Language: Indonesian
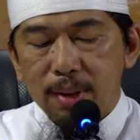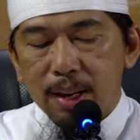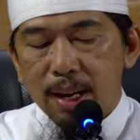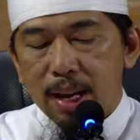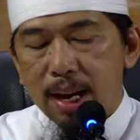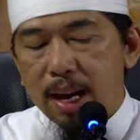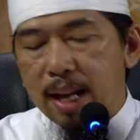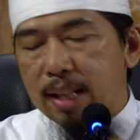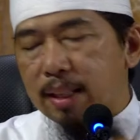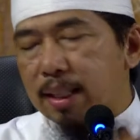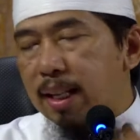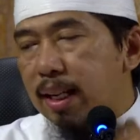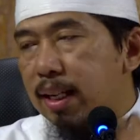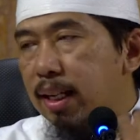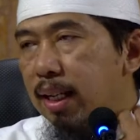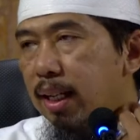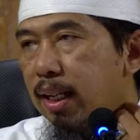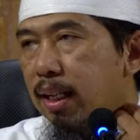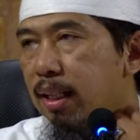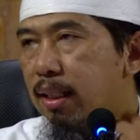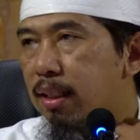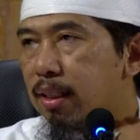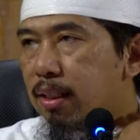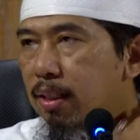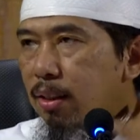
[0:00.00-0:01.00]
nah
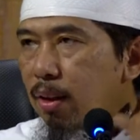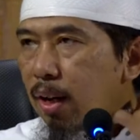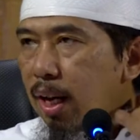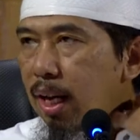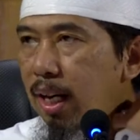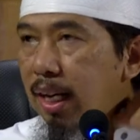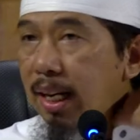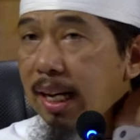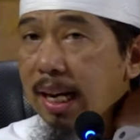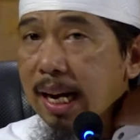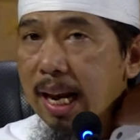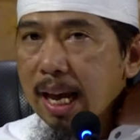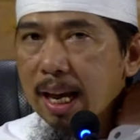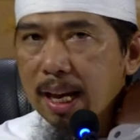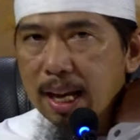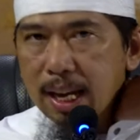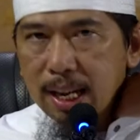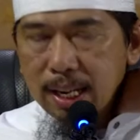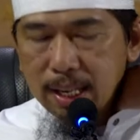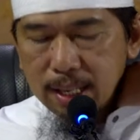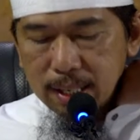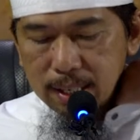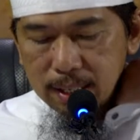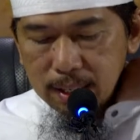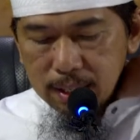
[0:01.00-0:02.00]
tadi soal
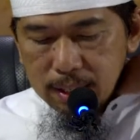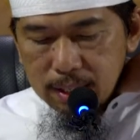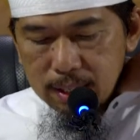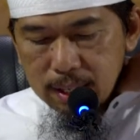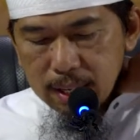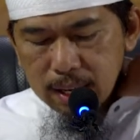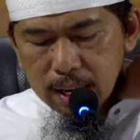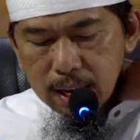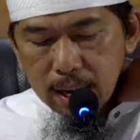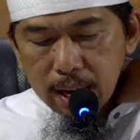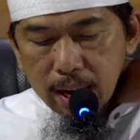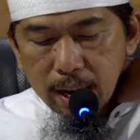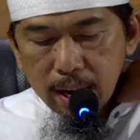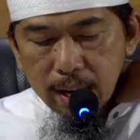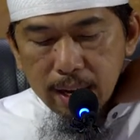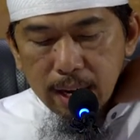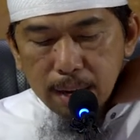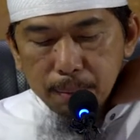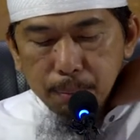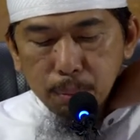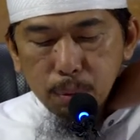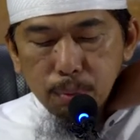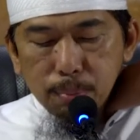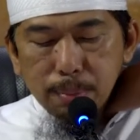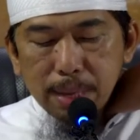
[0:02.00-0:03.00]
gerakan
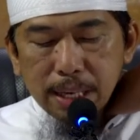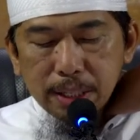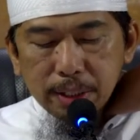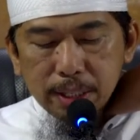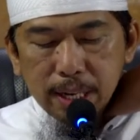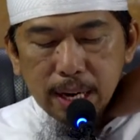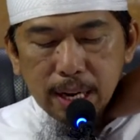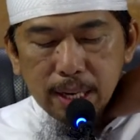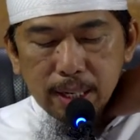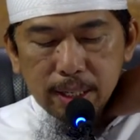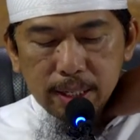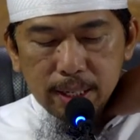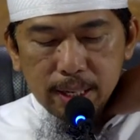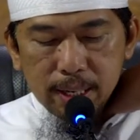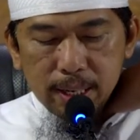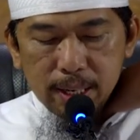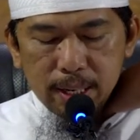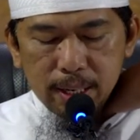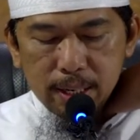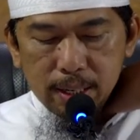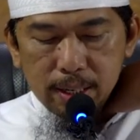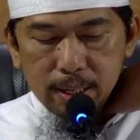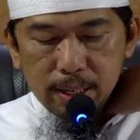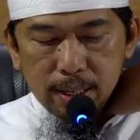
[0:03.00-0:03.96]
adapun bacaannya